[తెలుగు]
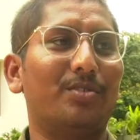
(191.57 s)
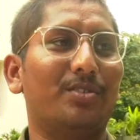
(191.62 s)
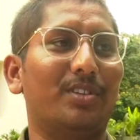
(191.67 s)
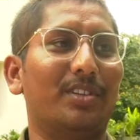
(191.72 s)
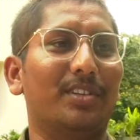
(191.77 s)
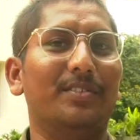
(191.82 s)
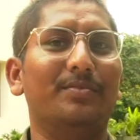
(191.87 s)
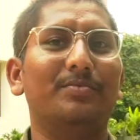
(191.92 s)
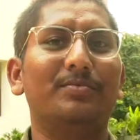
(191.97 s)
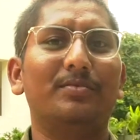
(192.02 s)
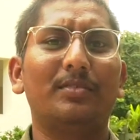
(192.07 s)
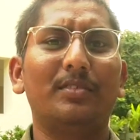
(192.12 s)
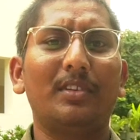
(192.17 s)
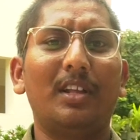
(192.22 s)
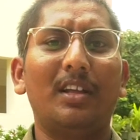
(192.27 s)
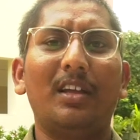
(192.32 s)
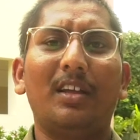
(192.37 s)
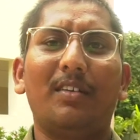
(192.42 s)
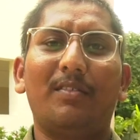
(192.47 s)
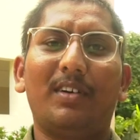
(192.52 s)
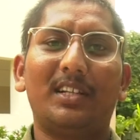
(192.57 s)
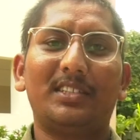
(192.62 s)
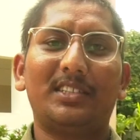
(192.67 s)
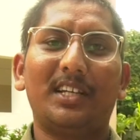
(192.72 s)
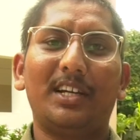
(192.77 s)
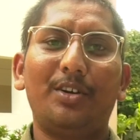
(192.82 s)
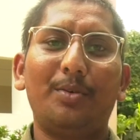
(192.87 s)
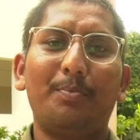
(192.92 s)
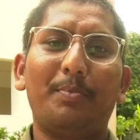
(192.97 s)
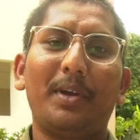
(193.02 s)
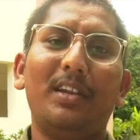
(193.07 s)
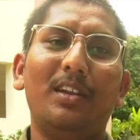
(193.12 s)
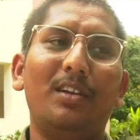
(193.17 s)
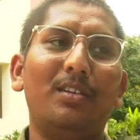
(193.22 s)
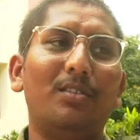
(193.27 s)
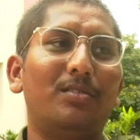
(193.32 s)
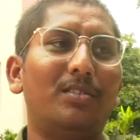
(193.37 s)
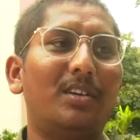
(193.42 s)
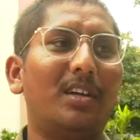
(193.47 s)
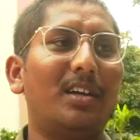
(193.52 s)
ఉంటుంది వాళ్ళ సైడ్
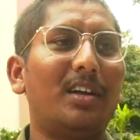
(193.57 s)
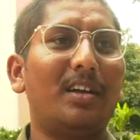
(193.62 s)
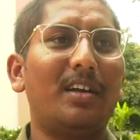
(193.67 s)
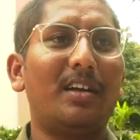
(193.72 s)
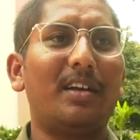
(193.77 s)
పెళ్ళిళ్ళు కూడా